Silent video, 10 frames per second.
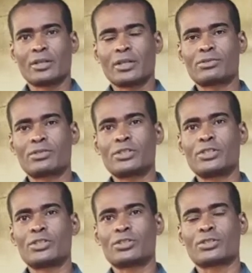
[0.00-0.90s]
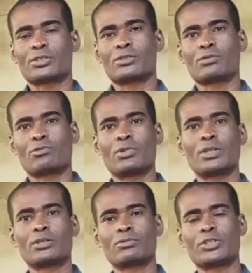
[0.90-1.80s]
É o seguinte,
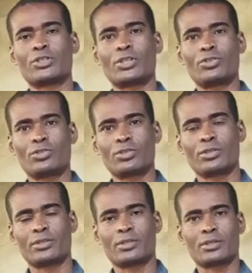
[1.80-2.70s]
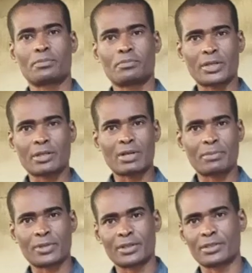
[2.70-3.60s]
quando a gente pega uma
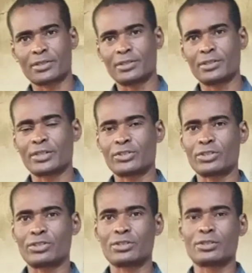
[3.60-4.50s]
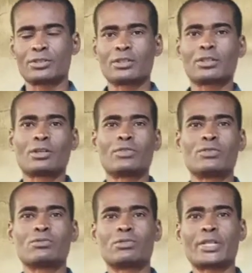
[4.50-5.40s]
planta assim, que a gente talvez
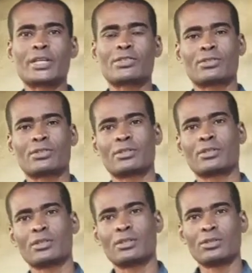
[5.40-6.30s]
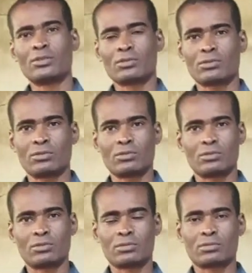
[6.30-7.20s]
não conhece,
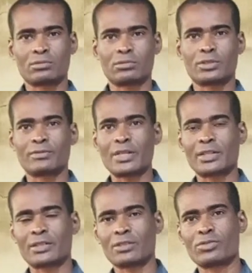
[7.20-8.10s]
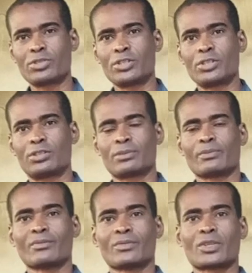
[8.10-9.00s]
ou cultivar, então é o seguinte,
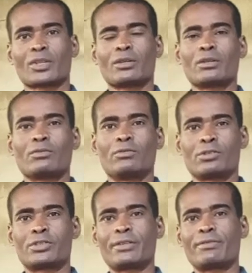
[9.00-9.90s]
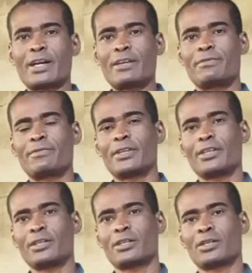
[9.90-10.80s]
você vai
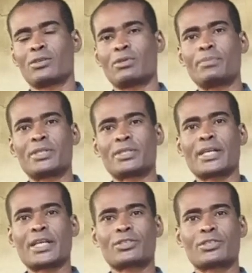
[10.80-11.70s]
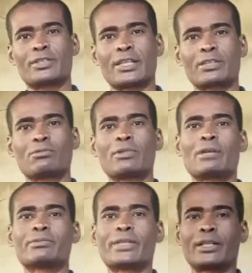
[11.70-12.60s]
ver o habitat
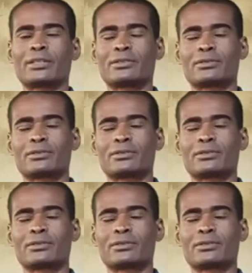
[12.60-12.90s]
natural dela.